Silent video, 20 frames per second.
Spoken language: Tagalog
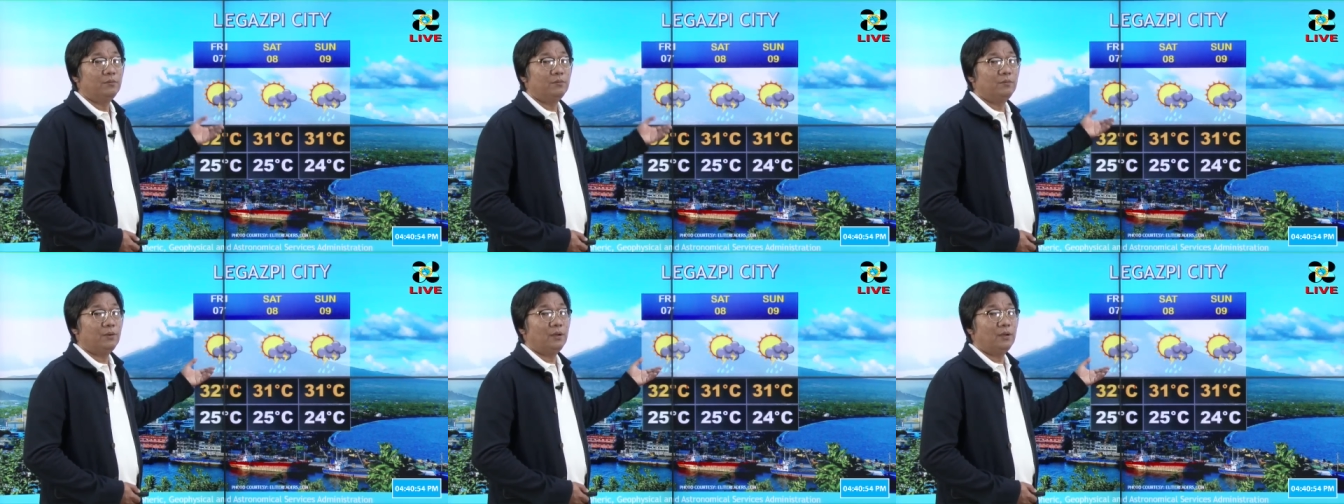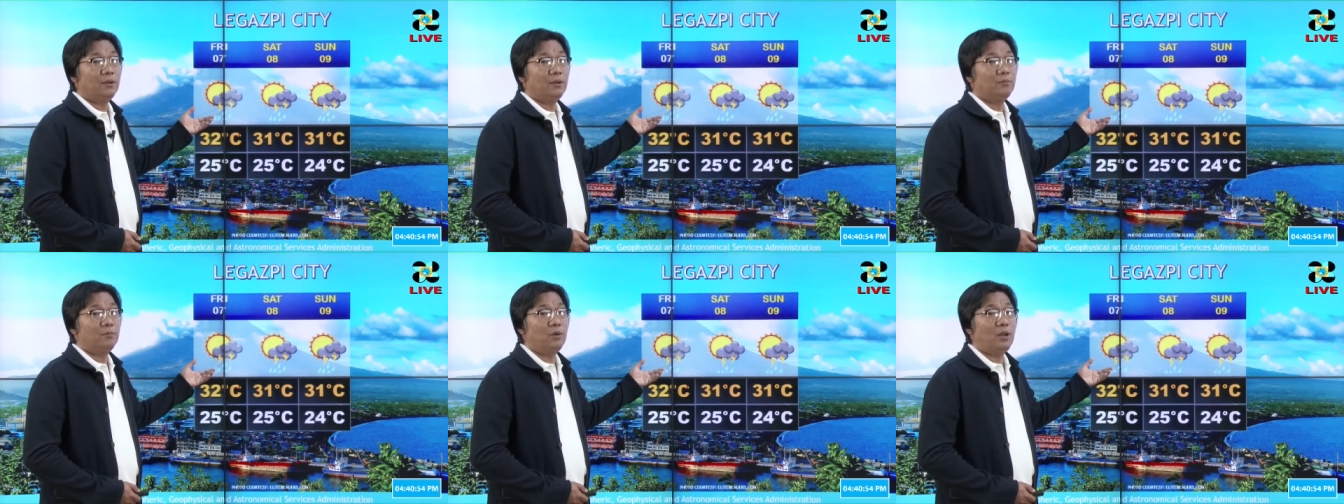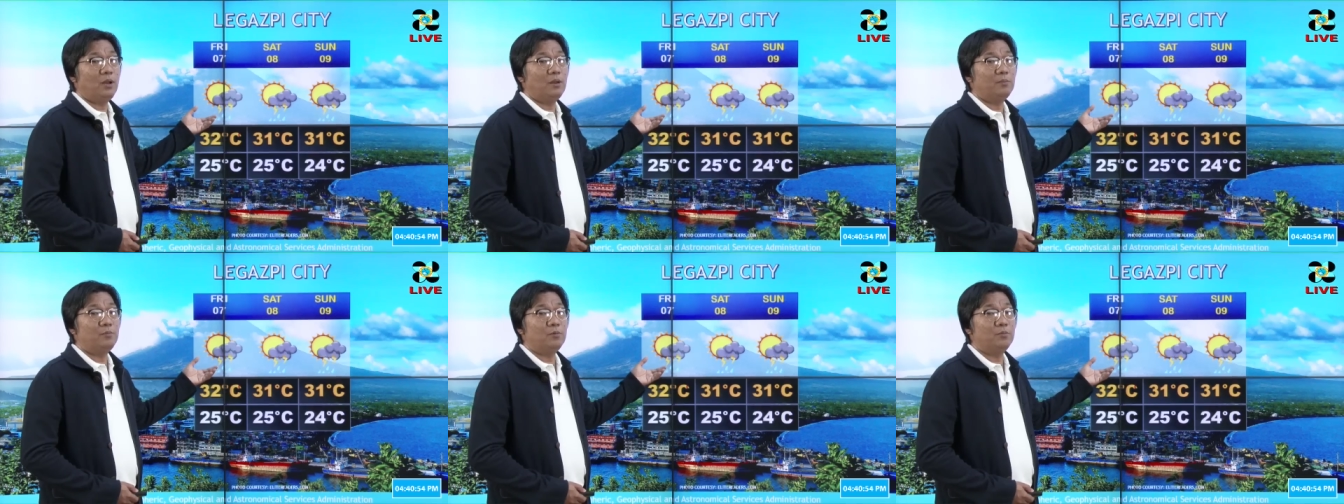uh,
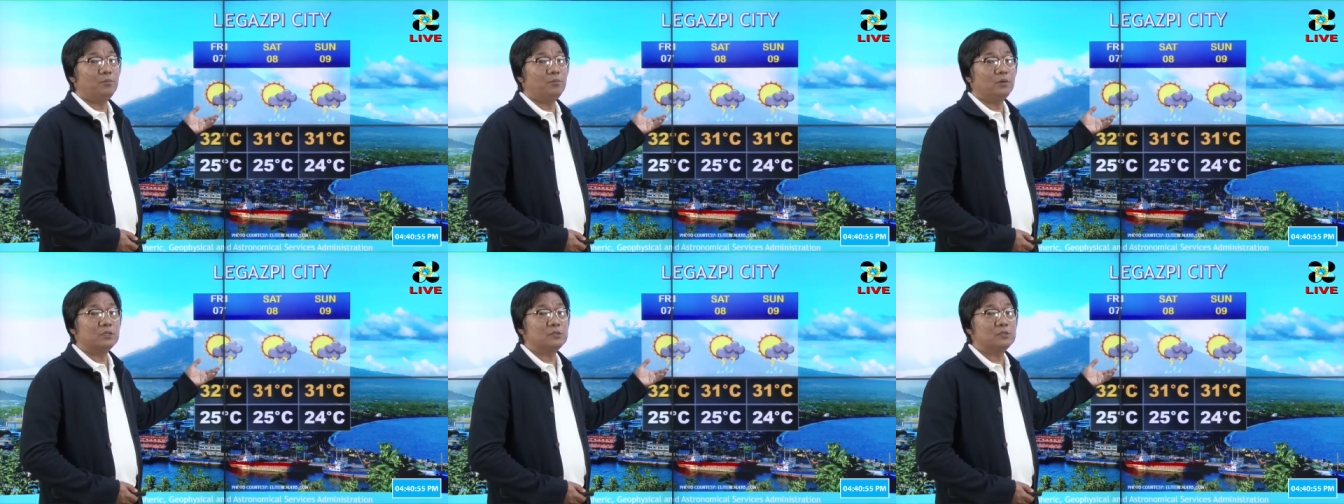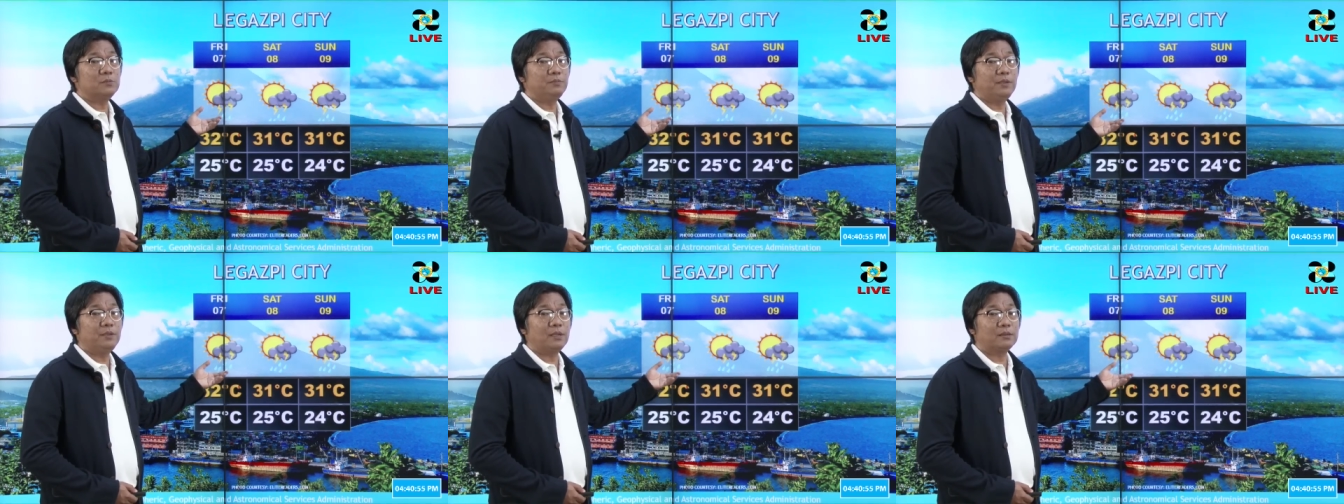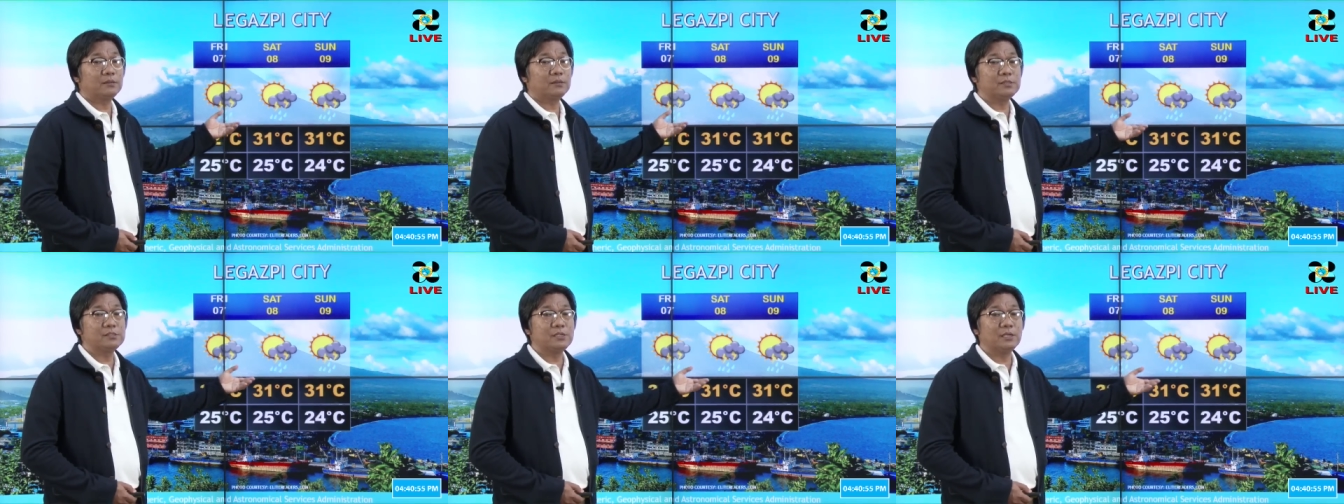mula po bukas
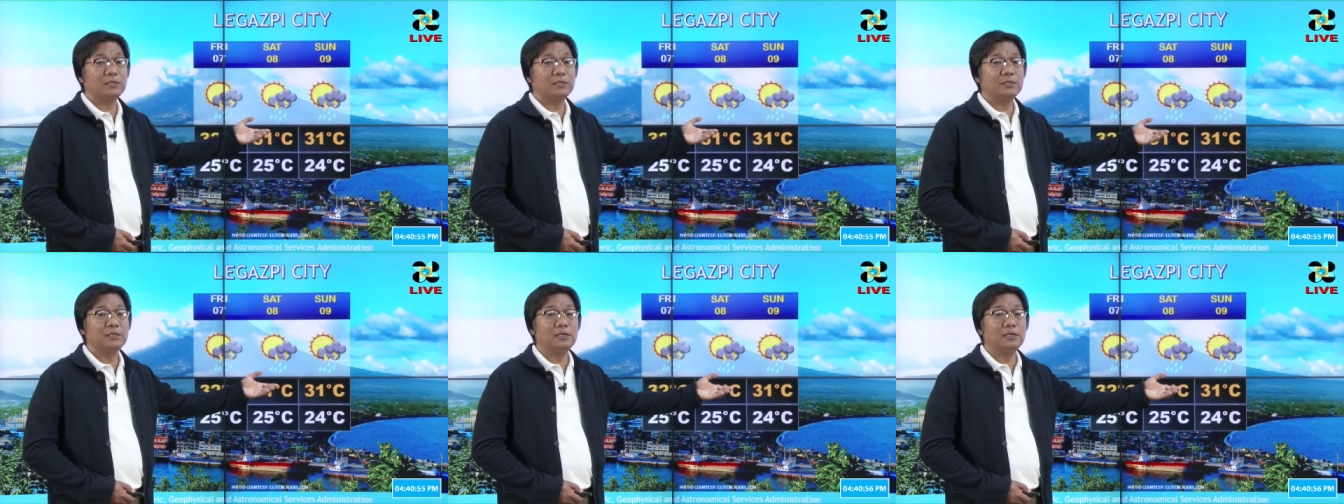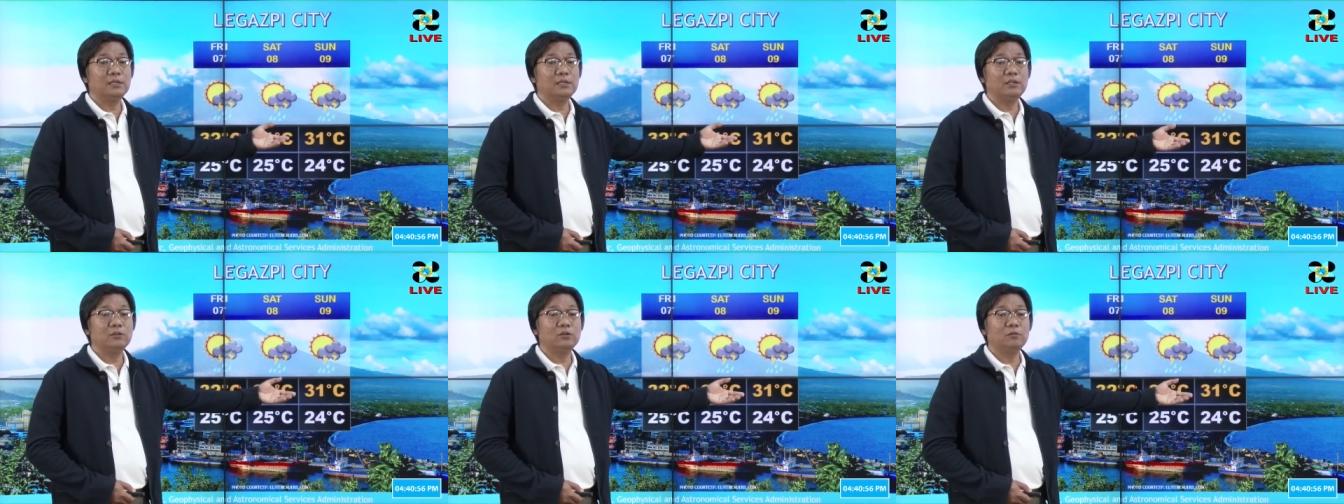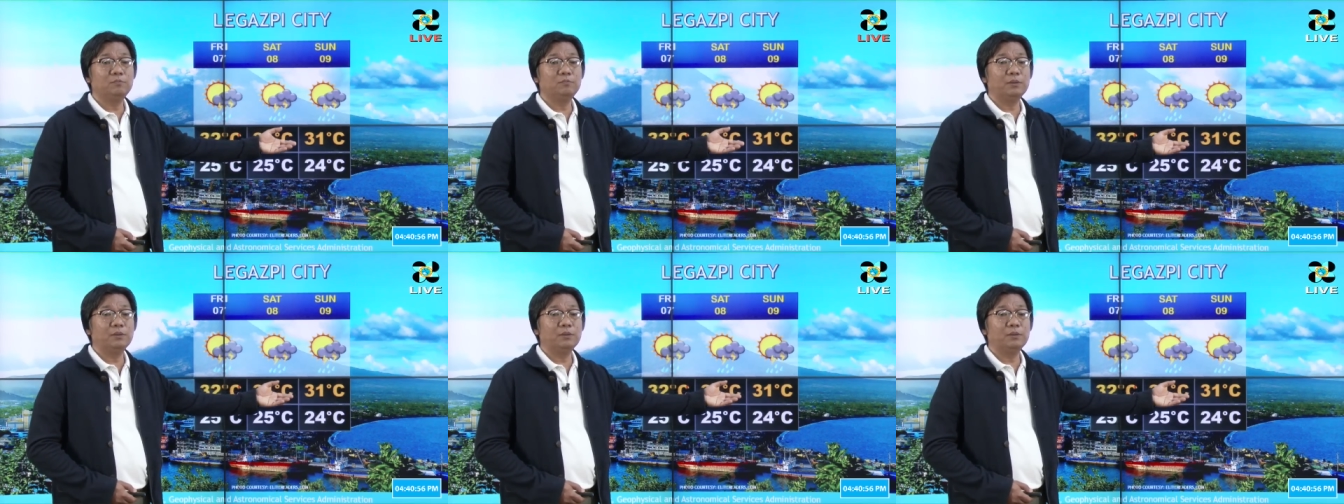biyernes hanggang linggo,